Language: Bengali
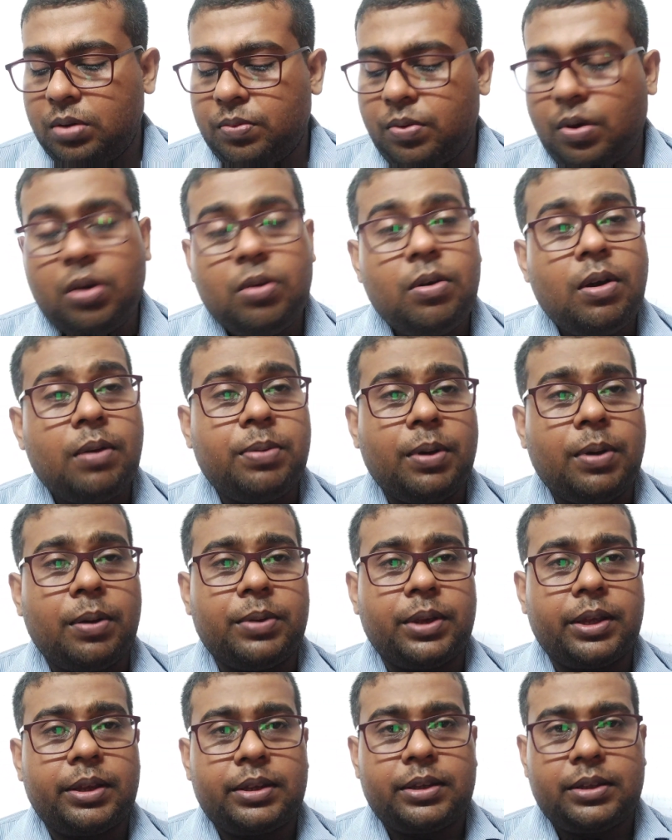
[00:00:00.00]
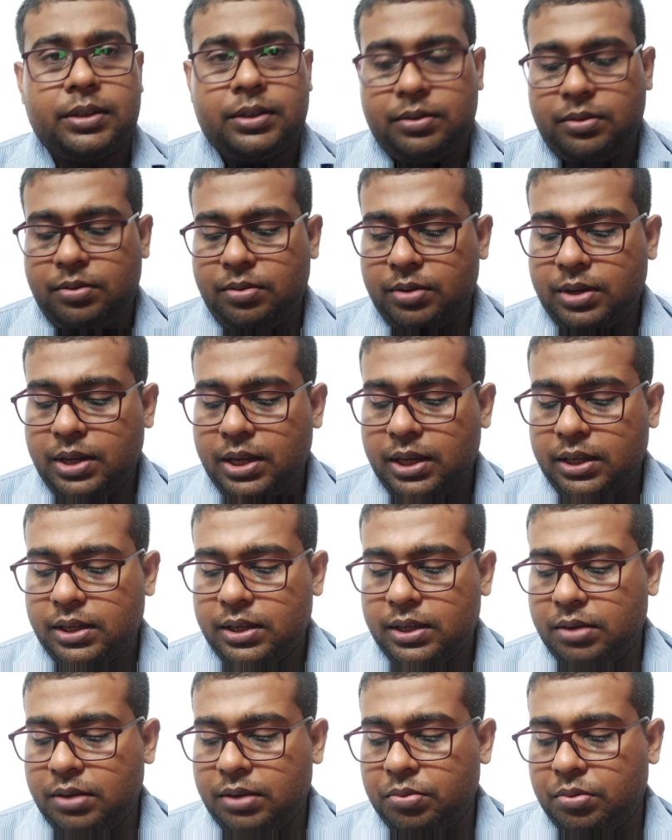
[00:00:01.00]
ফলো আপ হবে ওকে
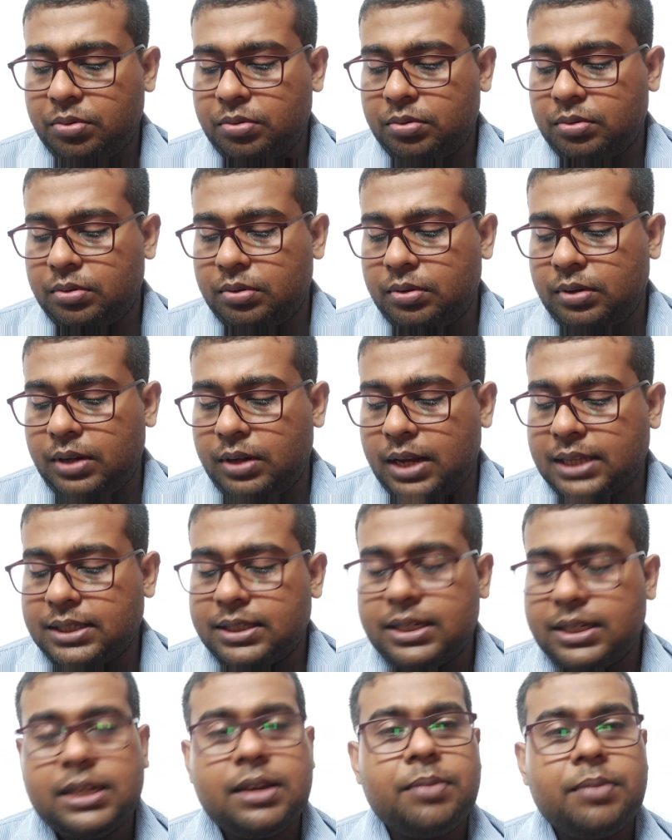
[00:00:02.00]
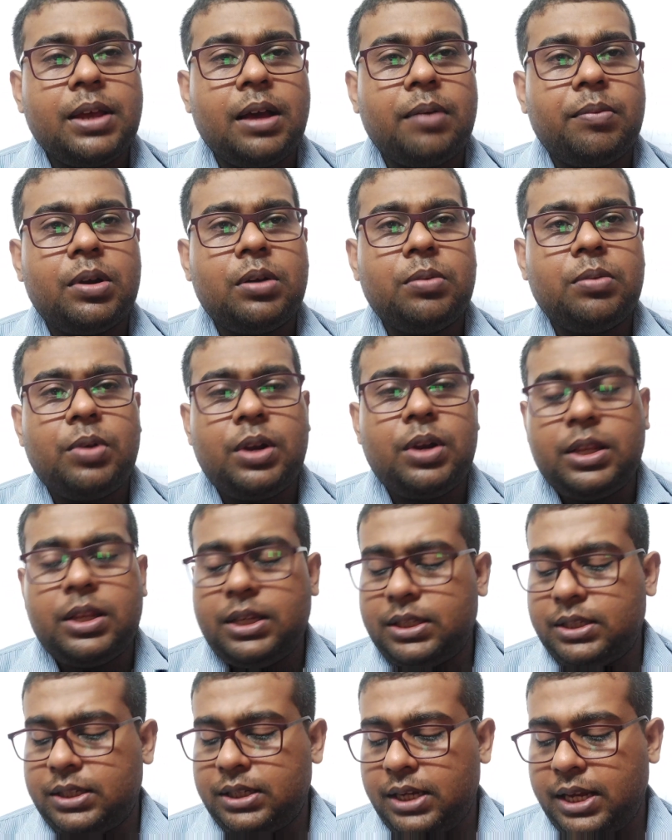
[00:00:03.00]
এবং লাস্ট ডেট আমি আবারও বলে
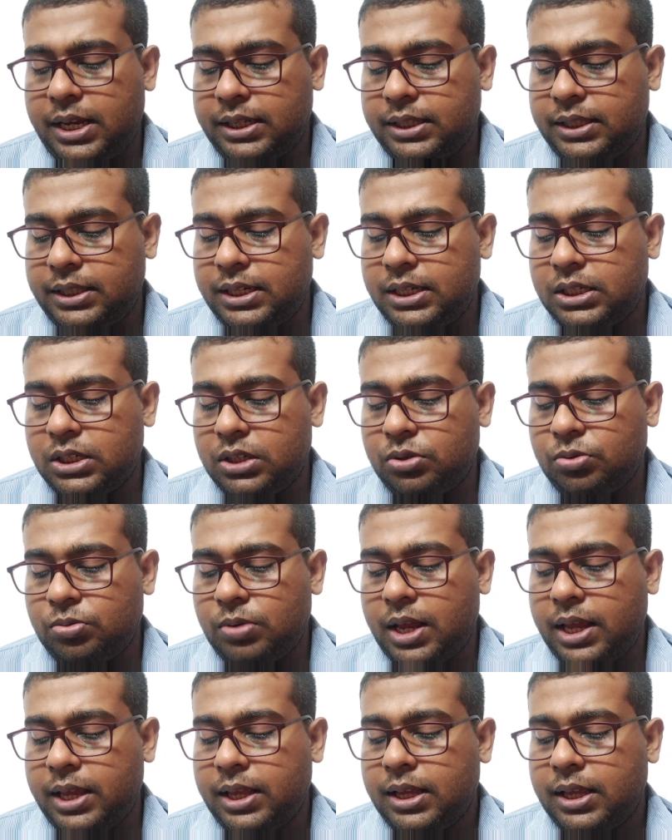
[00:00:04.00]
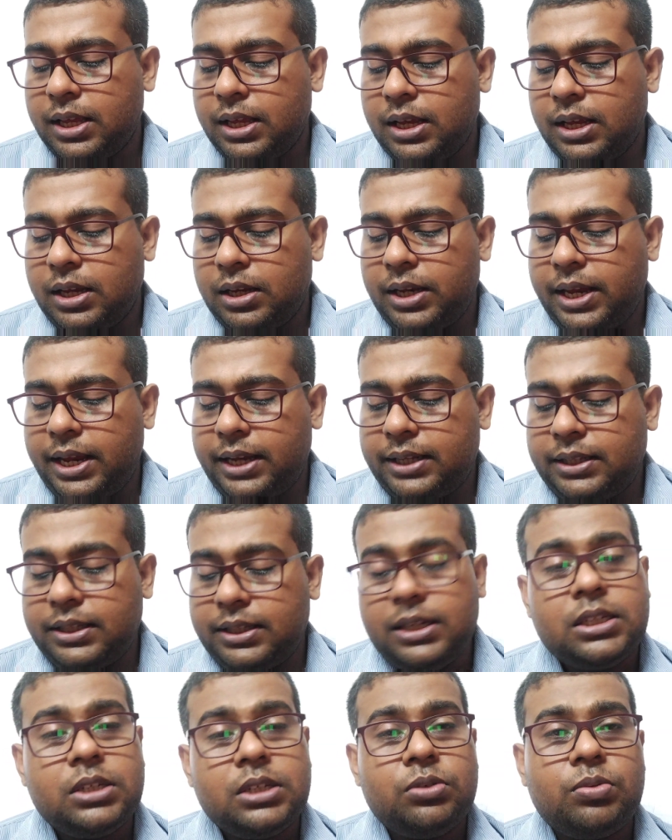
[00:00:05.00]
দিচ্ছি একত্রিশে জুলাই
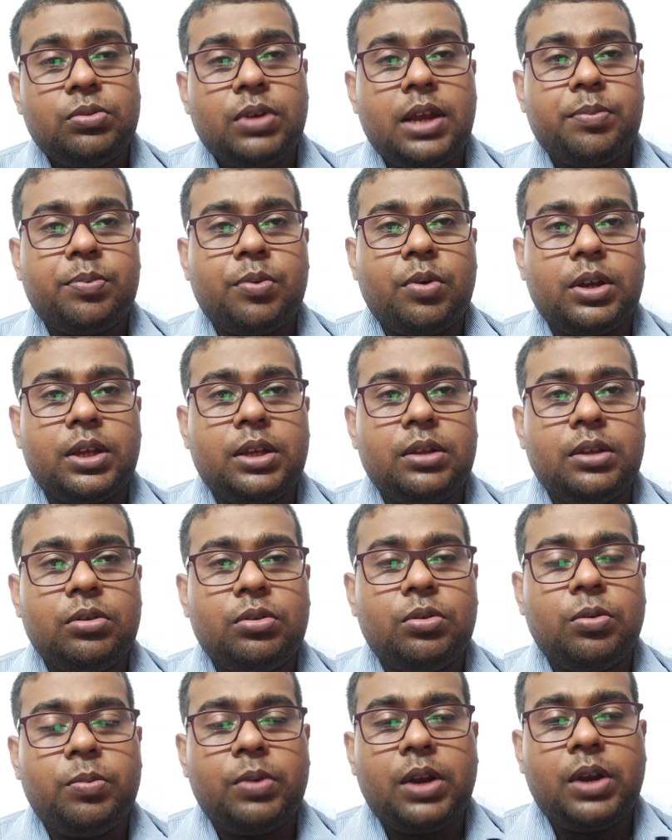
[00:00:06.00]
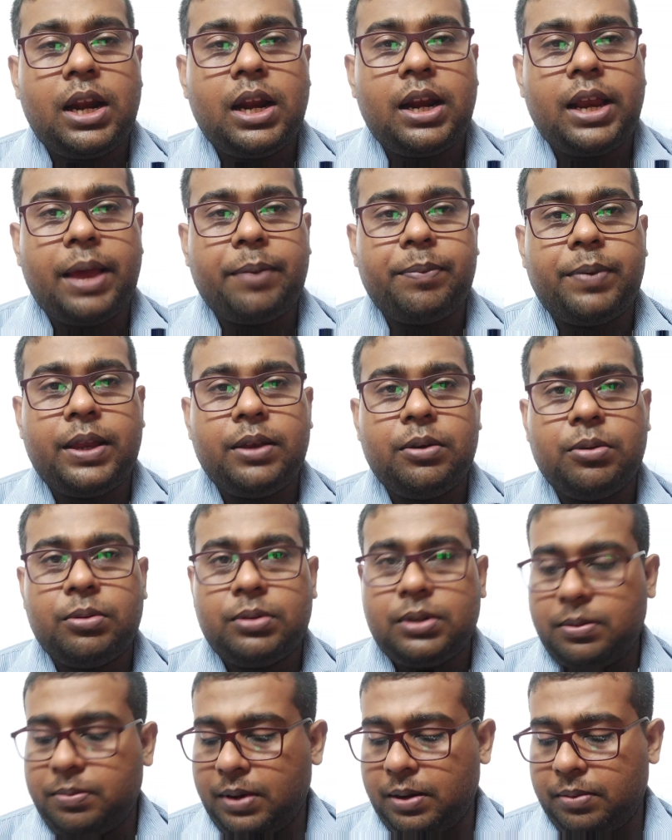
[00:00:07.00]
একত্রিশে জুলাইয়ের পর কিন্তু তোমরা আর অ্যাপ্লাই
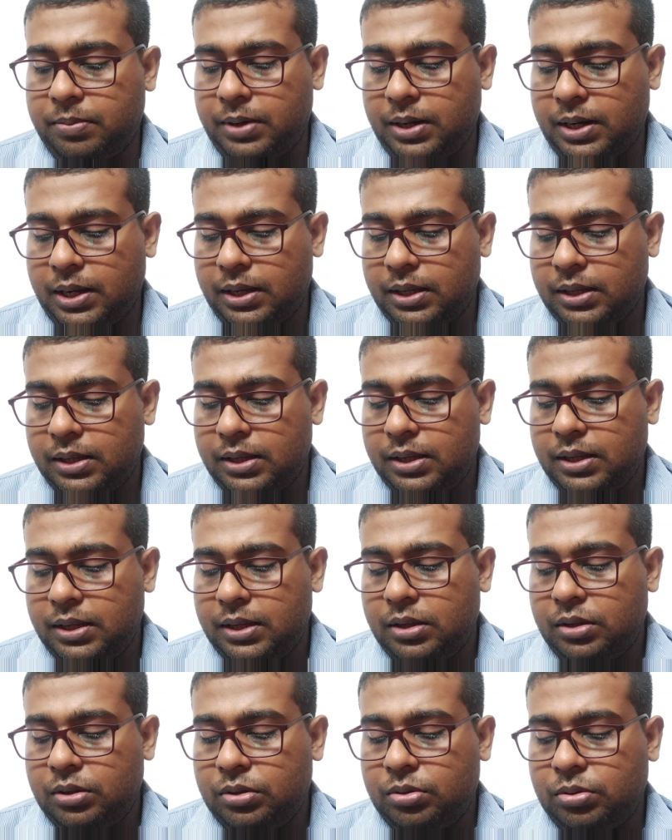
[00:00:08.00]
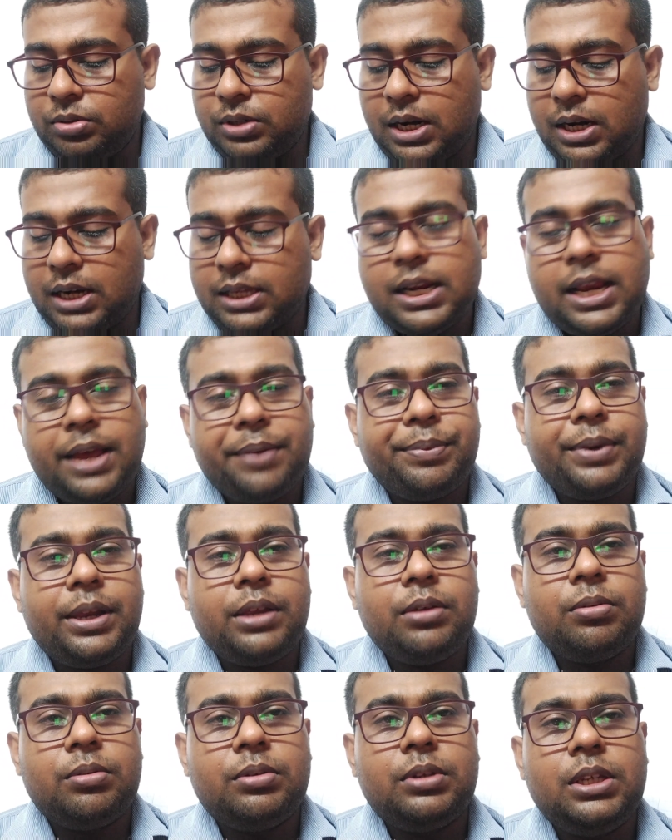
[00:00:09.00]
করতে পারবে না তো যারা যারা
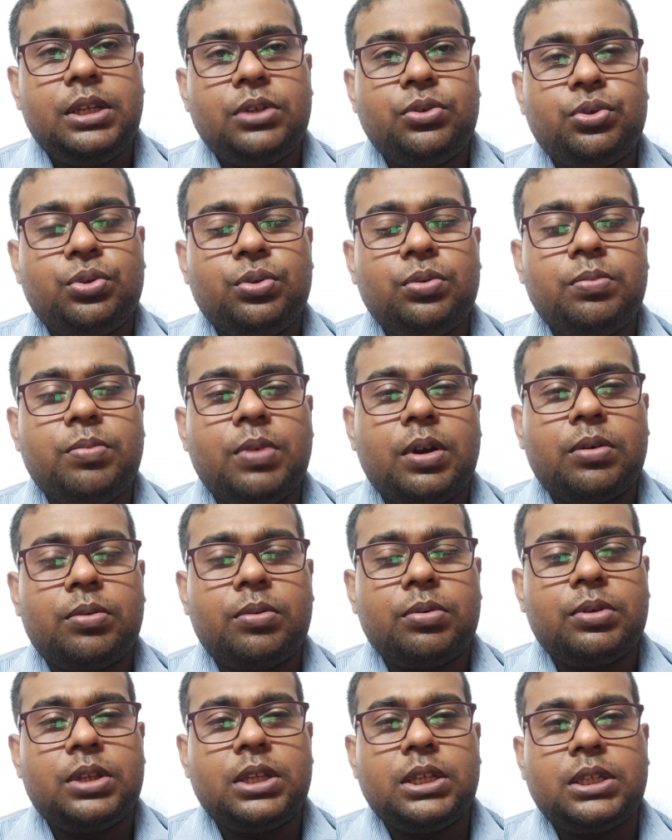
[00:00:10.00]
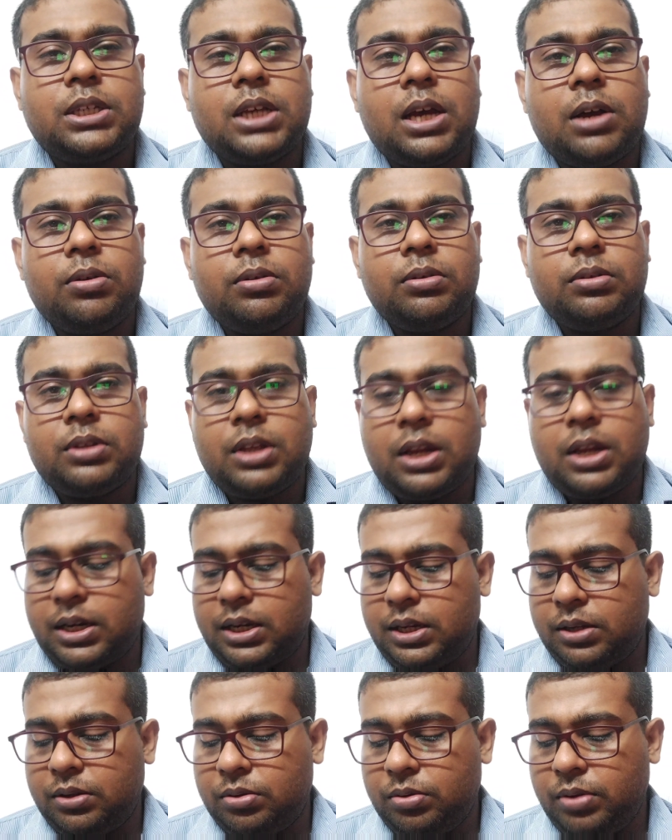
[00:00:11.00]
অ্যাপ্লাই করতে ইচ্ছুক বা করতে চাও তারা
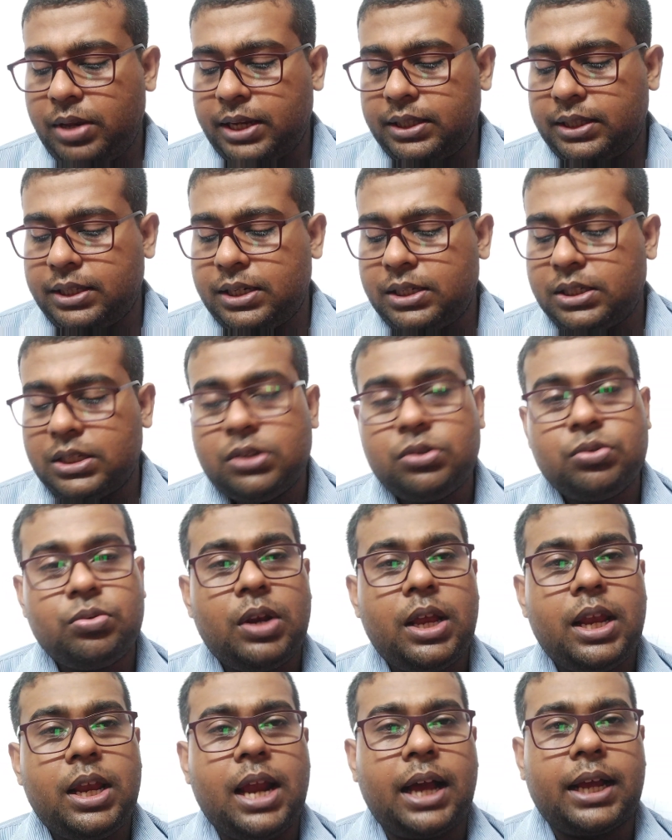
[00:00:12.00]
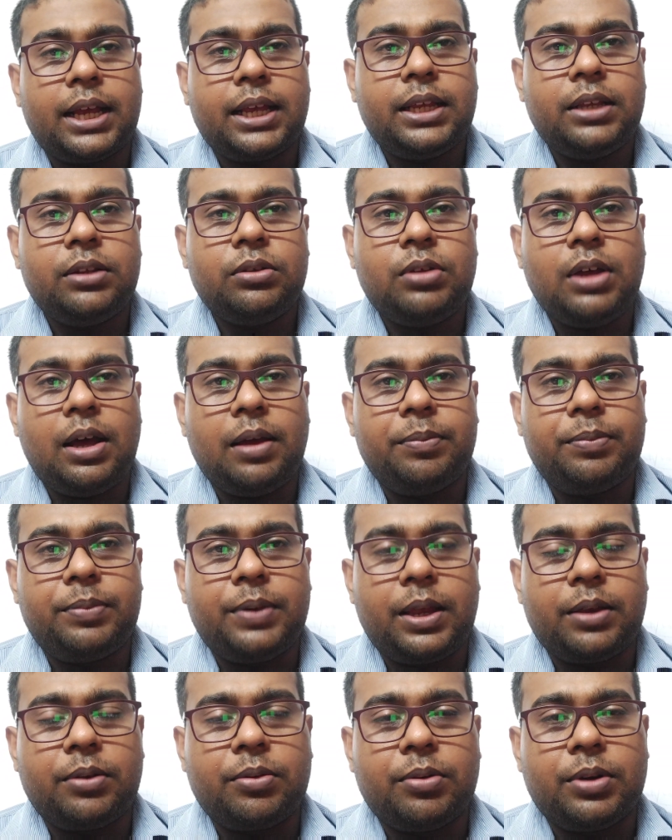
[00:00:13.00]
কিন্তু একত্রিশে জুলাইয়ের আগে কিন্তু
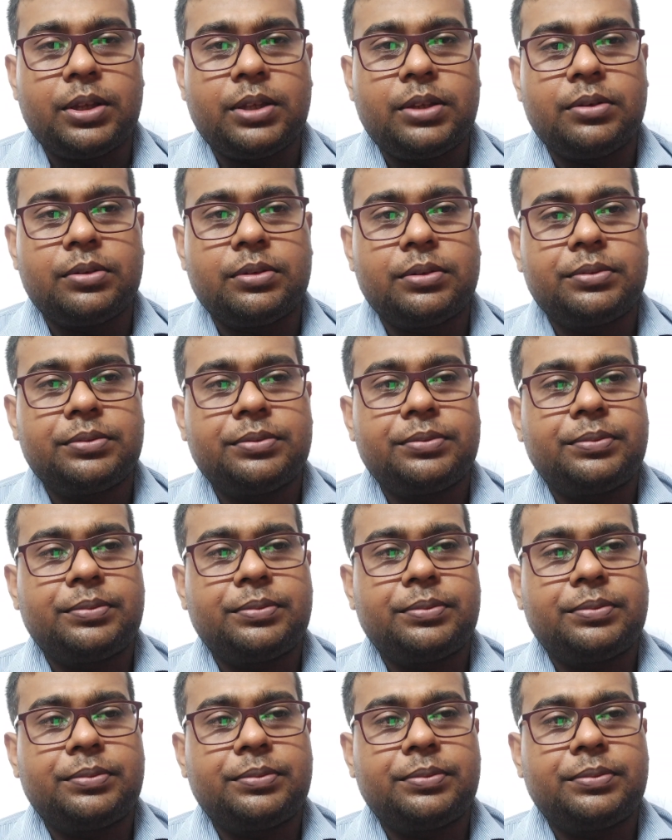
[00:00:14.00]
অ্যাপ্লাই করে দিও